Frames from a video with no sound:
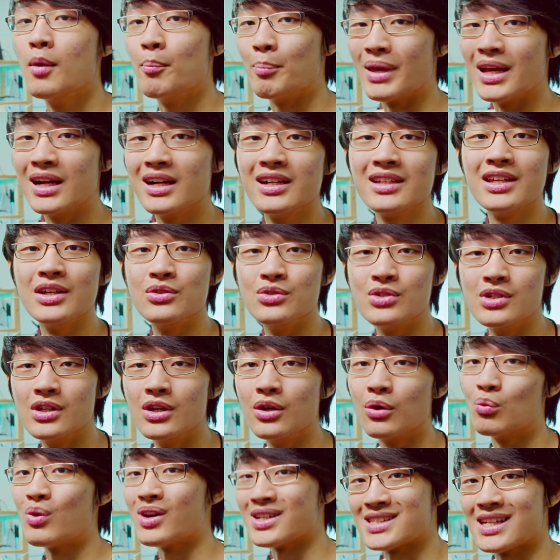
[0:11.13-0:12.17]
别人也觉
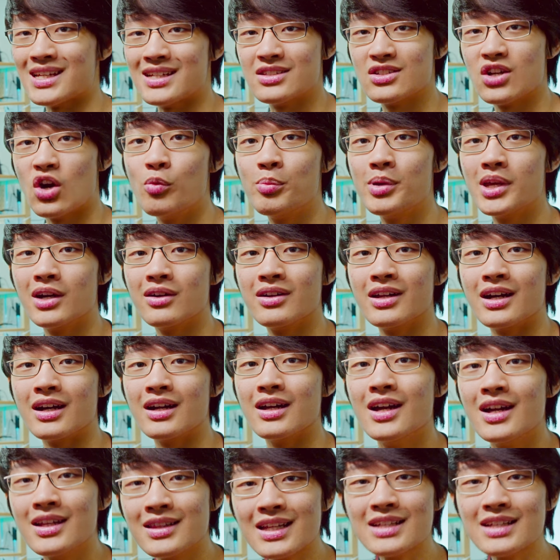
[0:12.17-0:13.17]
得哇塞超漂亮，